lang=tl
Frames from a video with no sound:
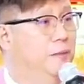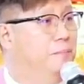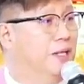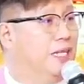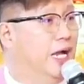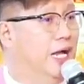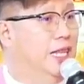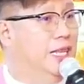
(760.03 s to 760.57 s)

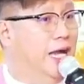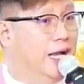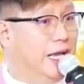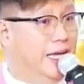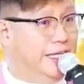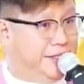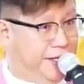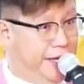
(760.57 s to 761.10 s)
matagal ng
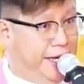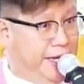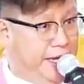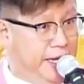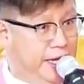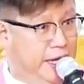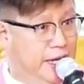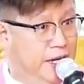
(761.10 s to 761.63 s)
gising.
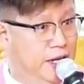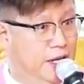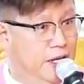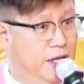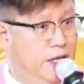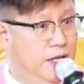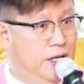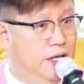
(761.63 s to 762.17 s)

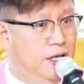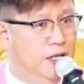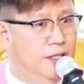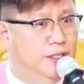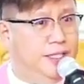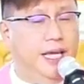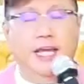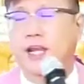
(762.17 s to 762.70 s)

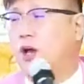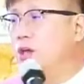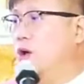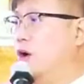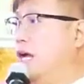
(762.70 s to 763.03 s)
Sino yung